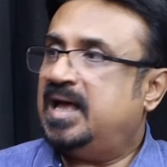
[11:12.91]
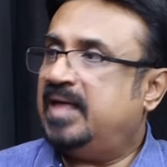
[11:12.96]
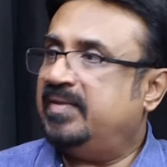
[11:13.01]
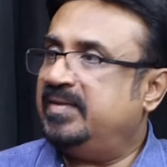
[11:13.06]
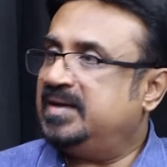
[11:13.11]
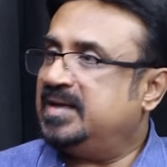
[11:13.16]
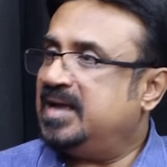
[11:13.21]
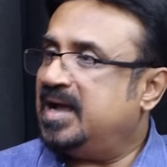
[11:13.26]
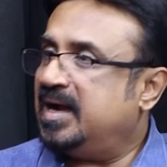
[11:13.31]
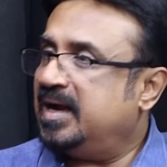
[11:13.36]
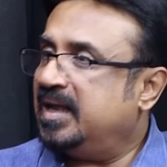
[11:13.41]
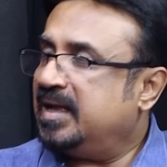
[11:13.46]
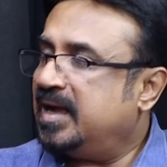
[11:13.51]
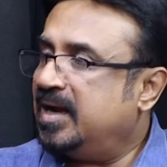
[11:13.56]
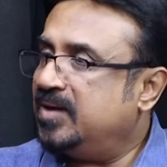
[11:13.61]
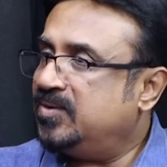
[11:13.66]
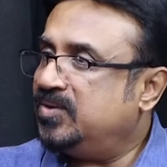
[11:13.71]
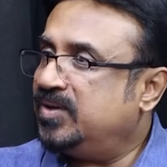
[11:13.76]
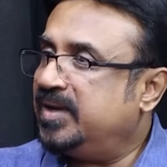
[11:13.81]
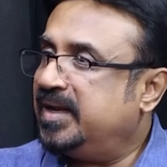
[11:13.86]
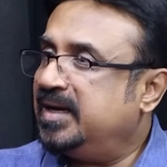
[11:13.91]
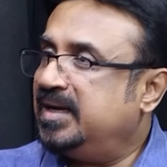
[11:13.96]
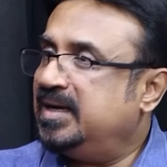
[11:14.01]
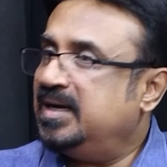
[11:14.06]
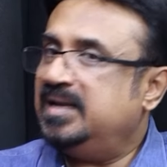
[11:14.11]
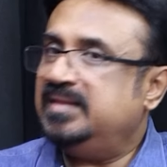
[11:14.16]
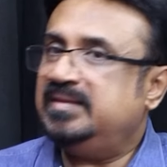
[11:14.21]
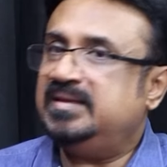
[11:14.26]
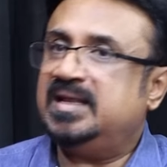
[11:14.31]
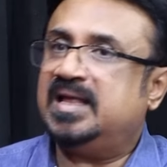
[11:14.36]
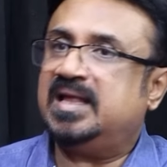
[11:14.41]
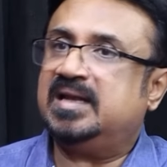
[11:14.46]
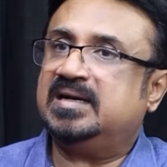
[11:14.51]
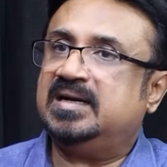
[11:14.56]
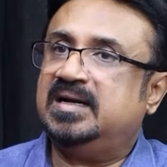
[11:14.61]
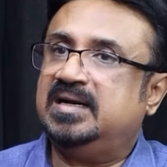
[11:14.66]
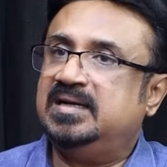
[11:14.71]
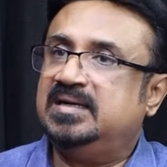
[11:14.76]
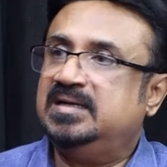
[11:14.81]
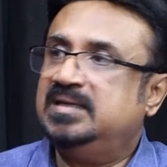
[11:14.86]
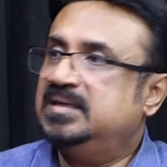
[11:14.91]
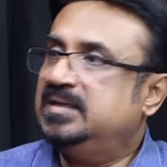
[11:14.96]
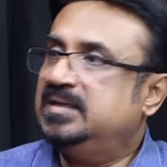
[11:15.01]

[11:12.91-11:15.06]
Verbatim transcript: அதற்கான கட்டுரைகள் எழுதினார்கள்